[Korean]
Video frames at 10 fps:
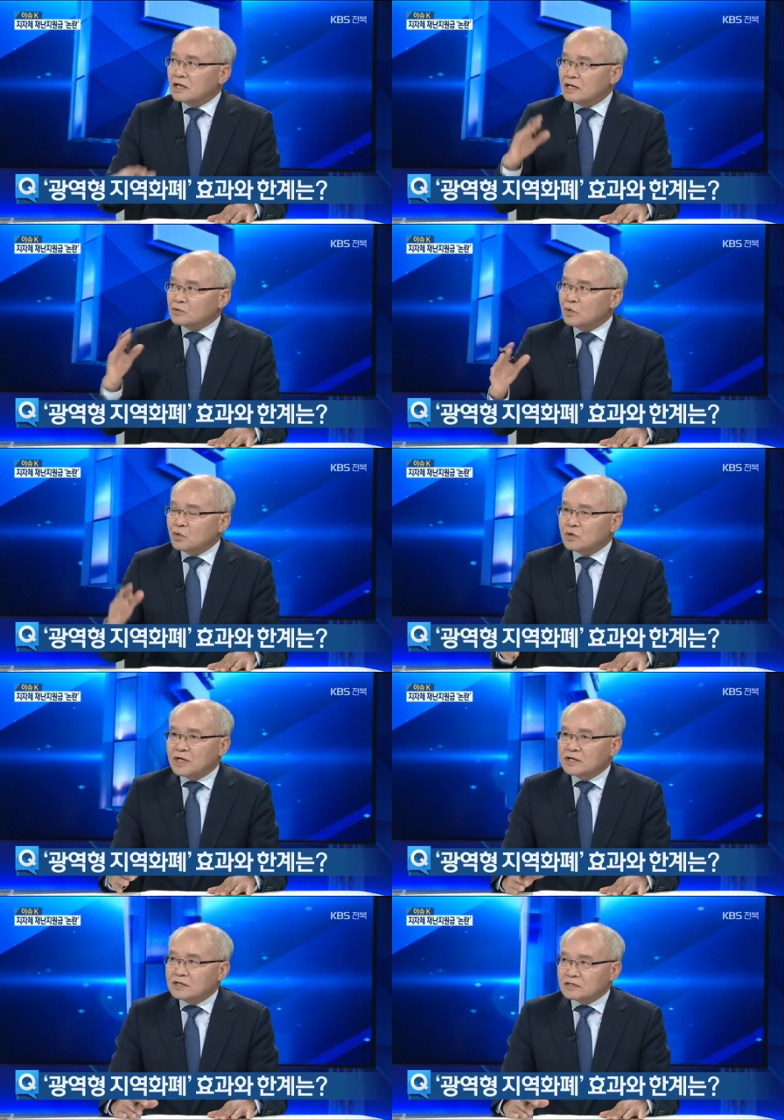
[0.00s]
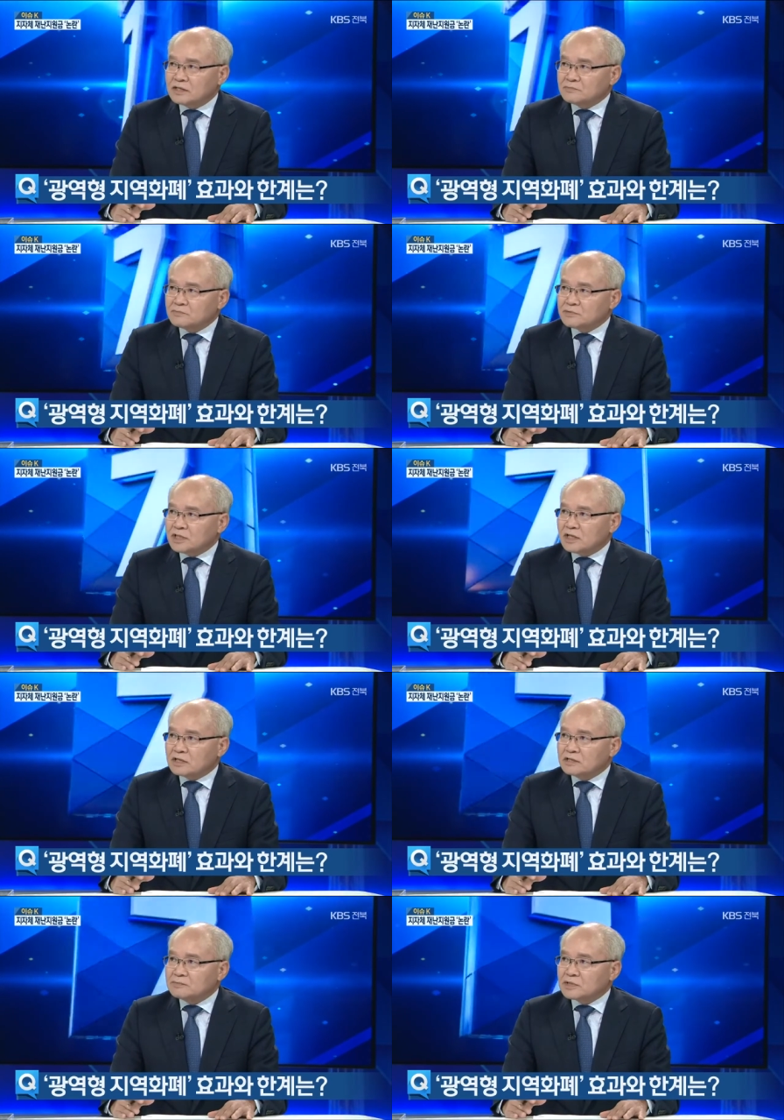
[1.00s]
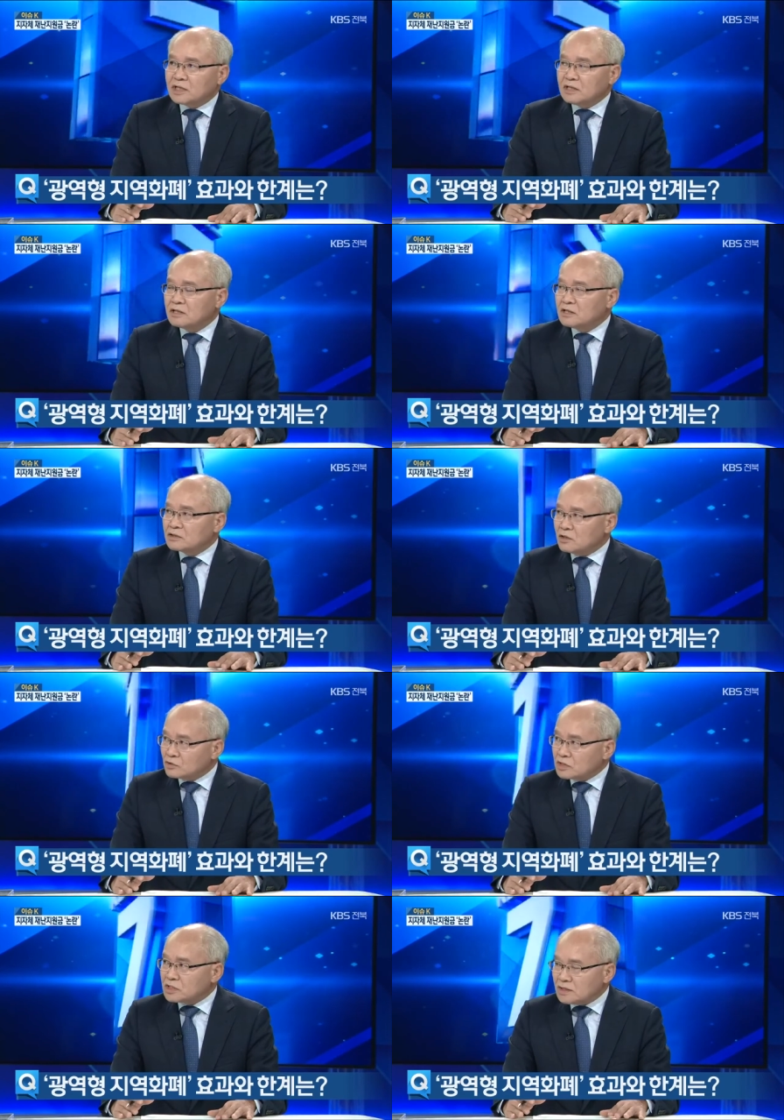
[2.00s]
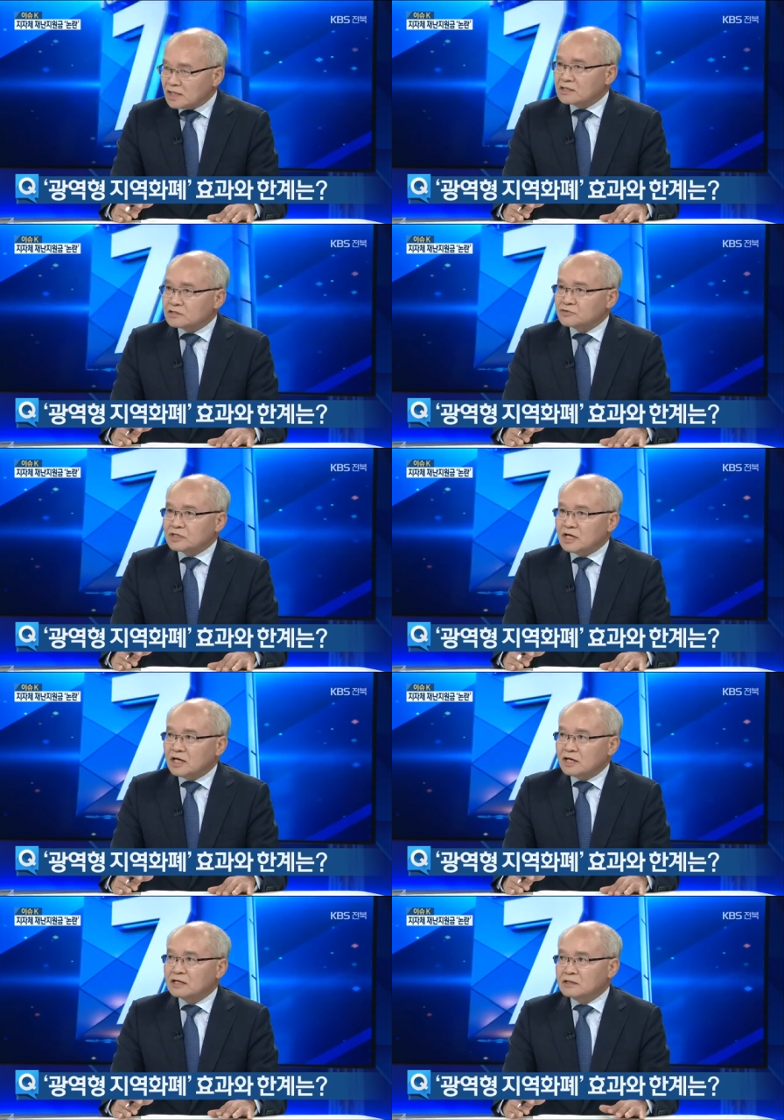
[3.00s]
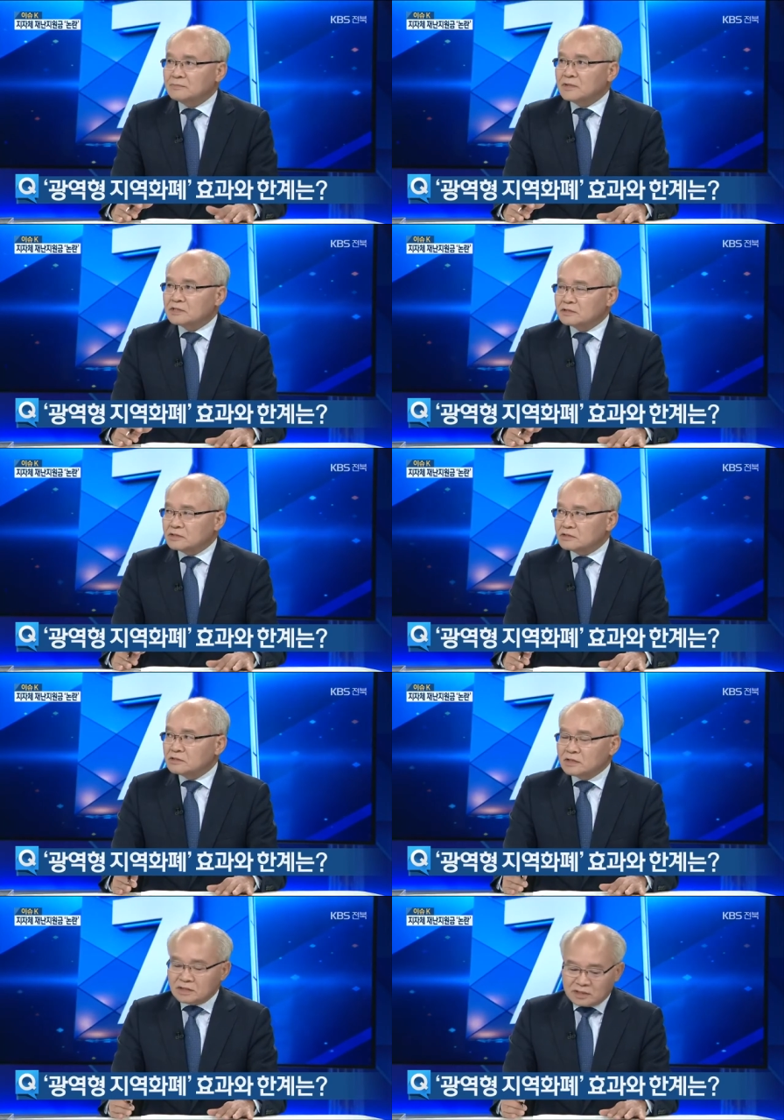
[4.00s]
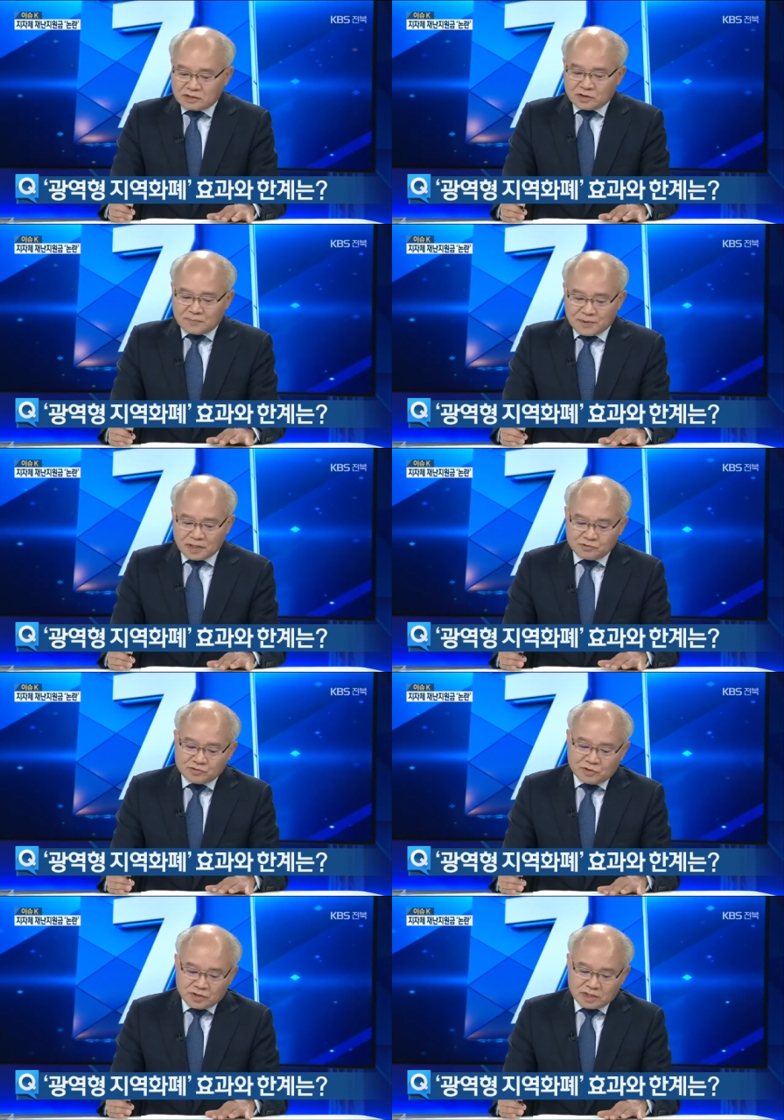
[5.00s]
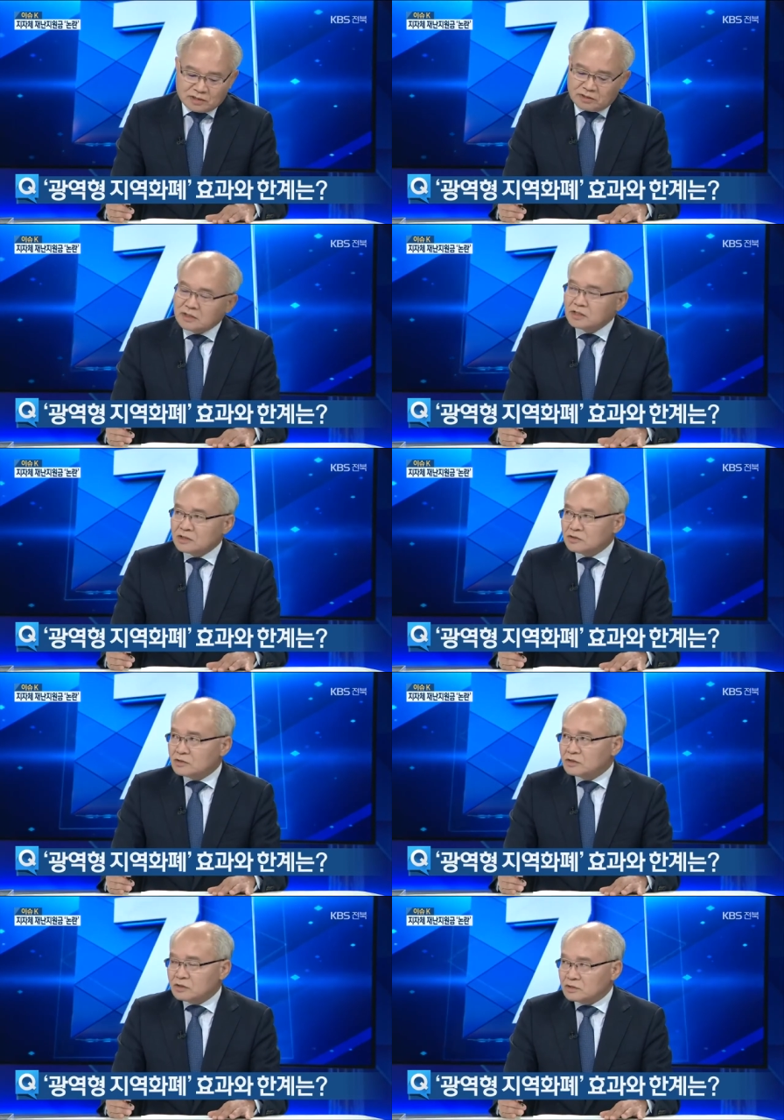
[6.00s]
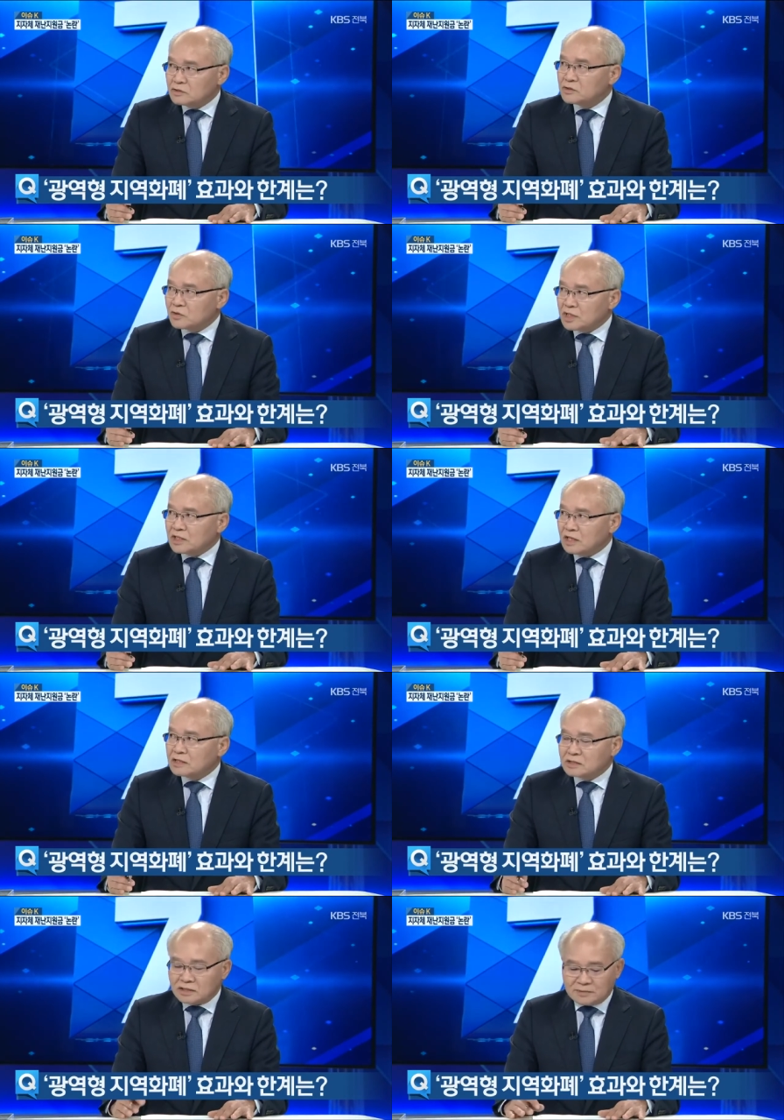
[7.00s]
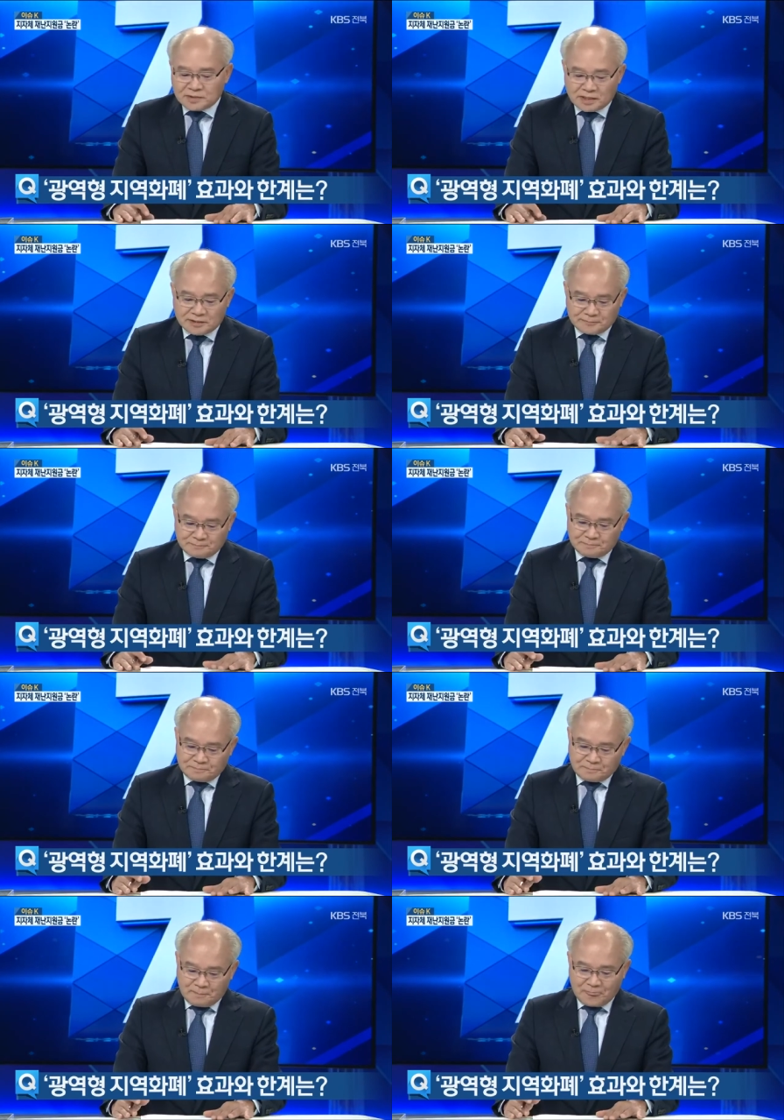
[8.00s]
아까 도농 간의 격차 문제랑 이런 문제가 더욱더 심각해질 수 있다. 그런 면에서 음. 저는 지역화폐가 유지되는 게 더 예, 좋겠다 이렇게 생각합니다. 예.